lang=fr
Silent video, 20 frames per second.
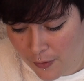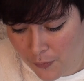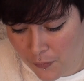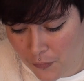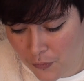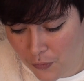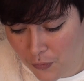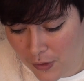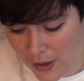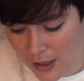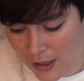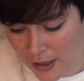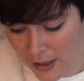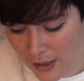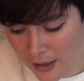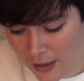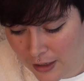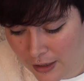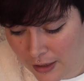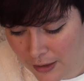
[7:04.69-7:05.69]

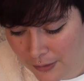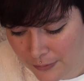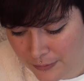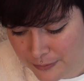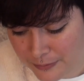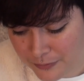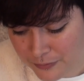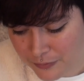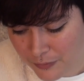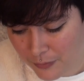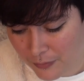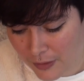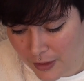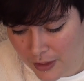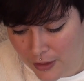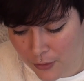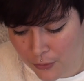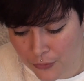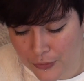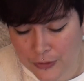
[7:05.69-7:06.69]
Voilà
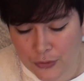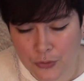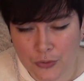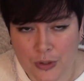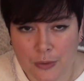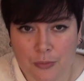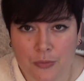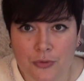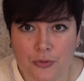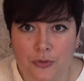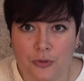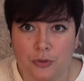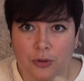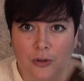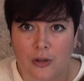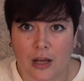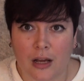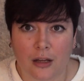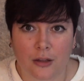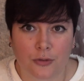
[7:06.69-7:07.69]
Et en fait, on est plus...
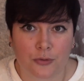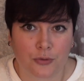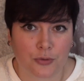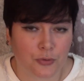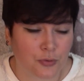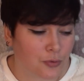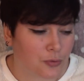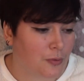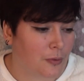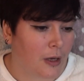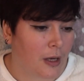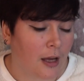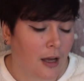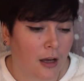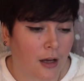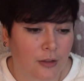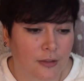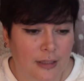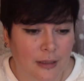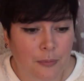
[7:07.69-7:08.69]
Là, du coup,
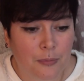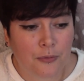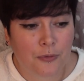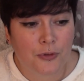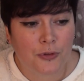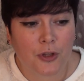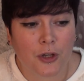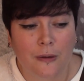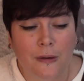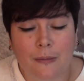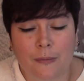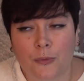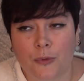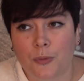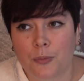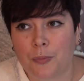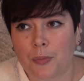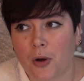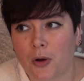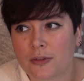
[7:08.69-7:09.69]
t'es plus quand
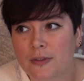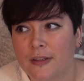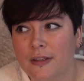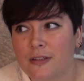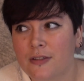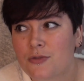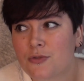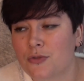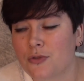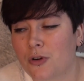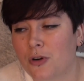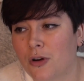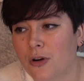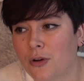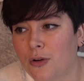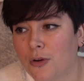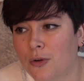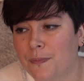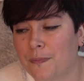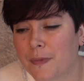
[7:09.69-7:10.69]
même porté sur euh,
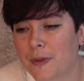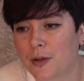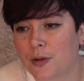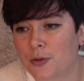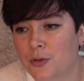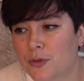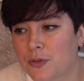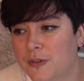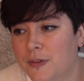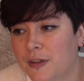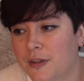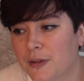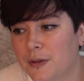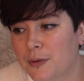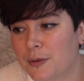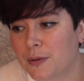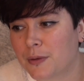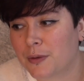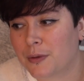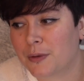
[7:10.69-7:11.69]
le, côté...
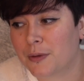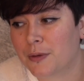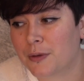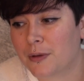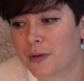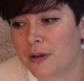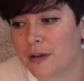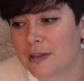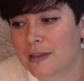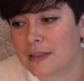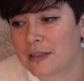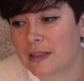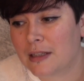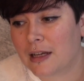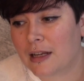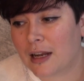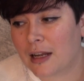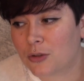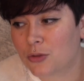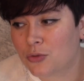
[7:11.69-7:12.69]

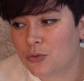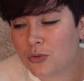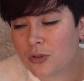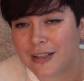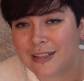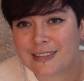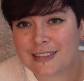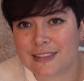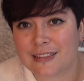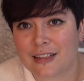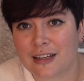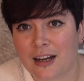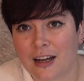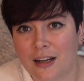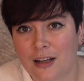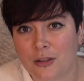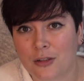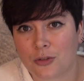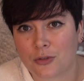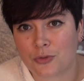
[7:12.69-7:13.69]
la cour, etc.
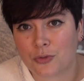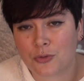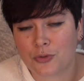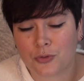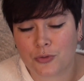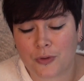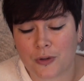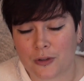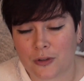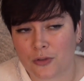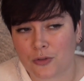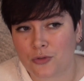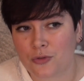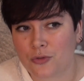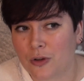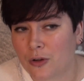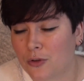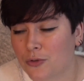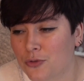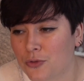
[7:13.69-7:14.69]
Quand, quand tu
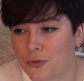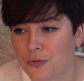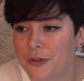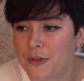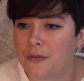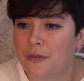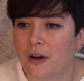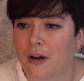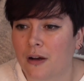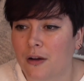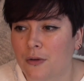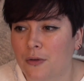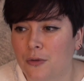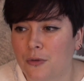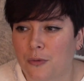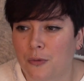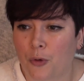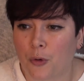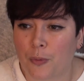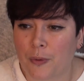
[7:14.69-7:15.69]
vois quand Sophie va
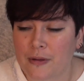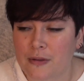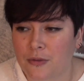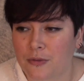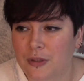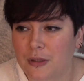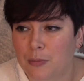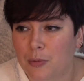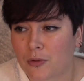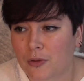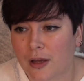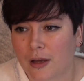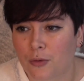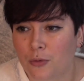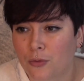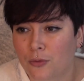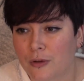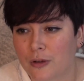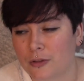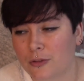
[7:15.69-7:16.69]
représenter
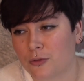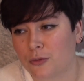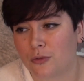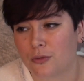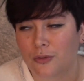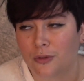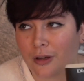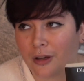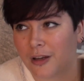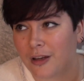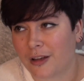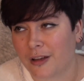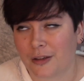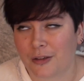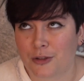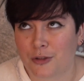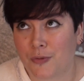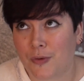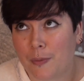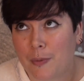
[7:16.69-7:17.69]
Pandragon, enfin, se,
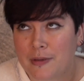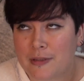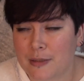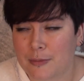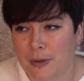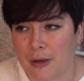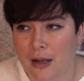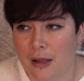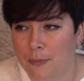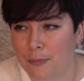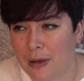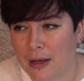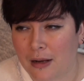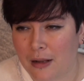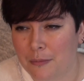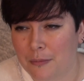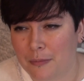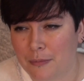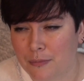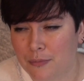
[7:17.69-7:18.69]
faire passer par par
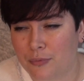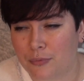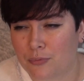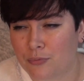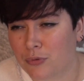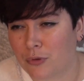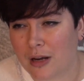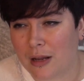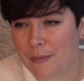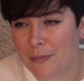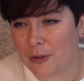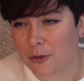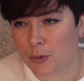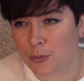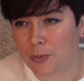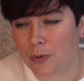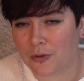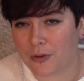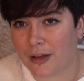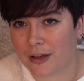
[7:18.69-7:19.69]
la pour la mère de
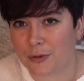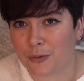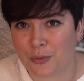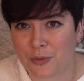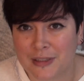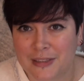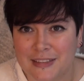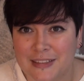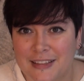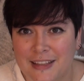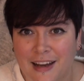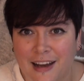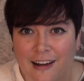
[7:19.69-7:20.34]
Pendragon, etc.